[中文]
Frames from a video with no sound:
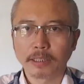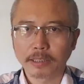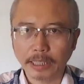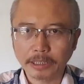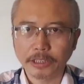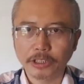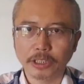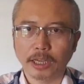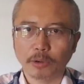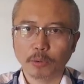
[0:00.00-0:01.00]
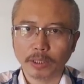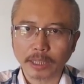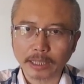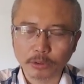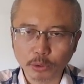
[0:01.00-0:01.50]
也引起了广
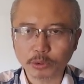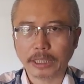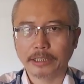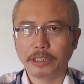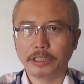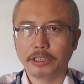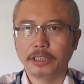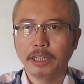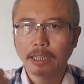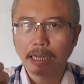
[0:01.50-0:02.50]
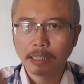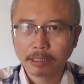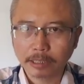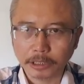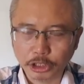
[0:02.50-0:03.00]
大的中产阶级、那
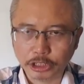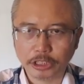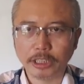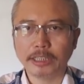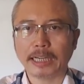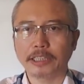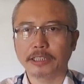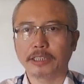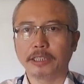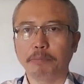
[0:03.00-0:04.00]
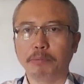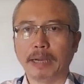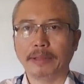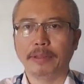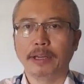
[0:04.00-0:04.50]
这个企业家阶层的不
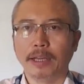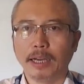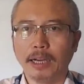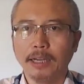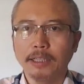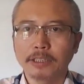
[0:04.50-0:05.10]
满啊。